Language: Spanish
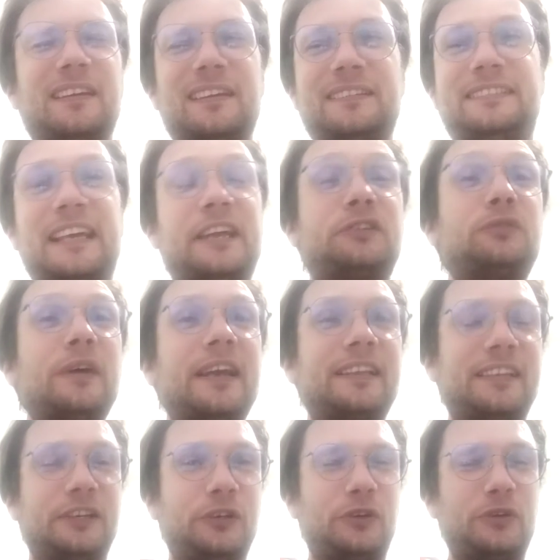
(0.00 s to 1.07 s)
si hay
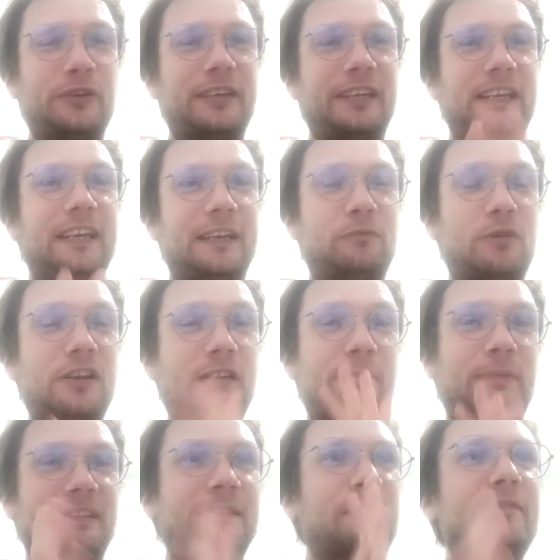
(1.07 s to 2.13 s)
suerte, ¿no? Y, bueno,
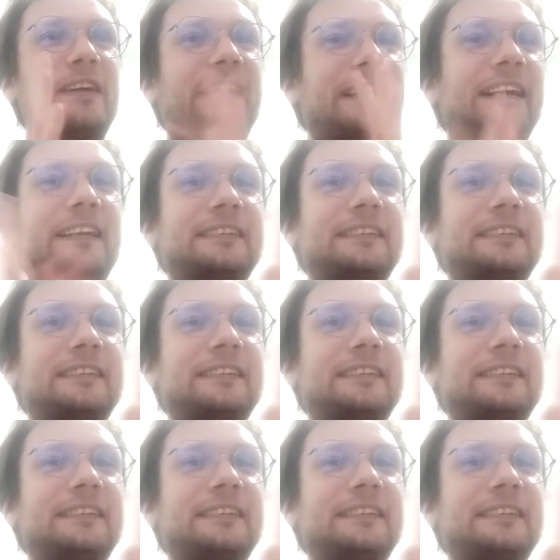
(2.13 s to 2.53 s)
empezamos a viajar,